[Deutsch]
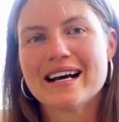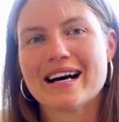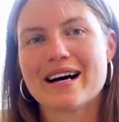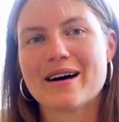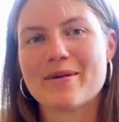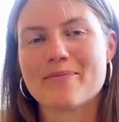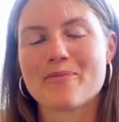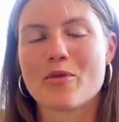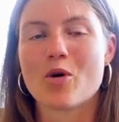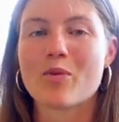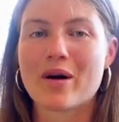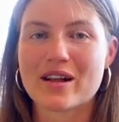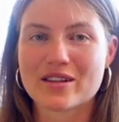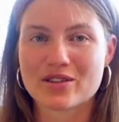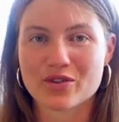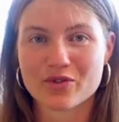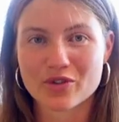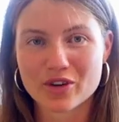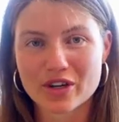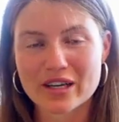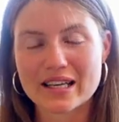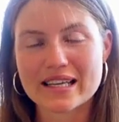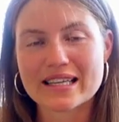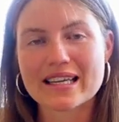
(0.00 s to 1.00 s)
Ähm, um also
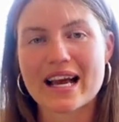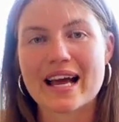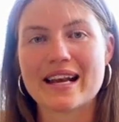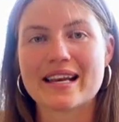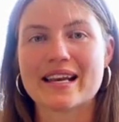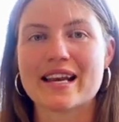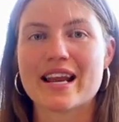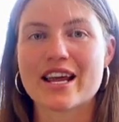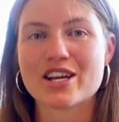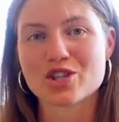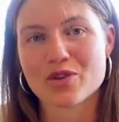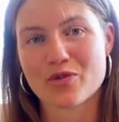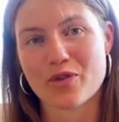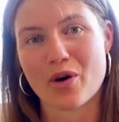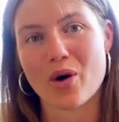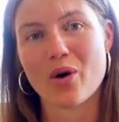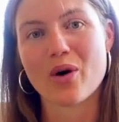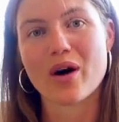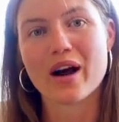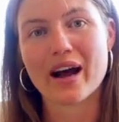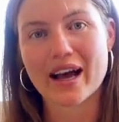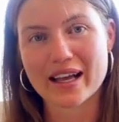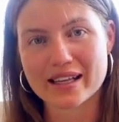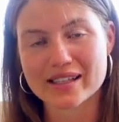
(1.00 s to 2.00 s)
wirklich an die Nährstoffe auch
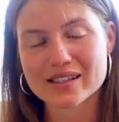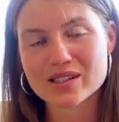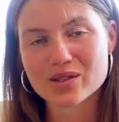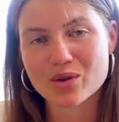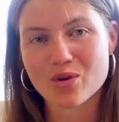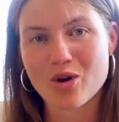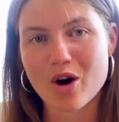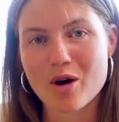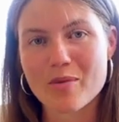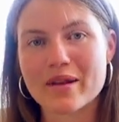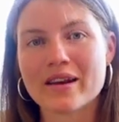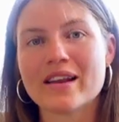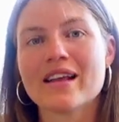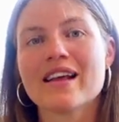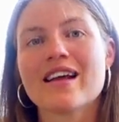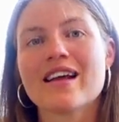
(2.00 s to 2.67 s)
ranzukommen,